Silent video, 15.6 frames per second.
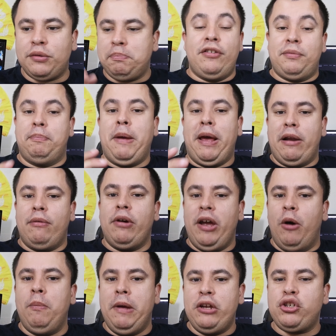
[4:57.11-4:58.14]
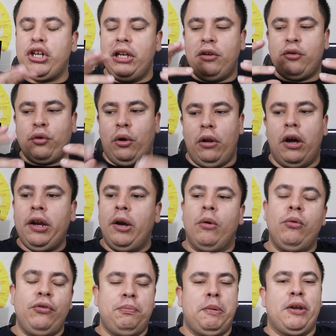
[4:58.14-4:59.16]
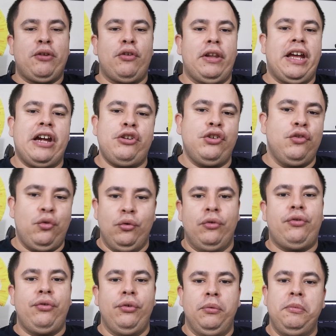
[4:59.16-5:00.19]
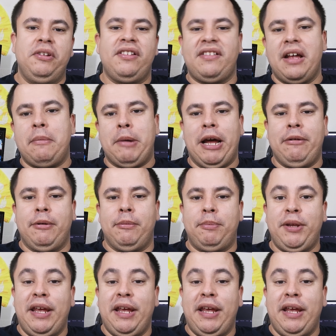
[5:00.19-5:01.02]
eu espero realmente que eles coloquem alguns personagens nos filmes da Marvel,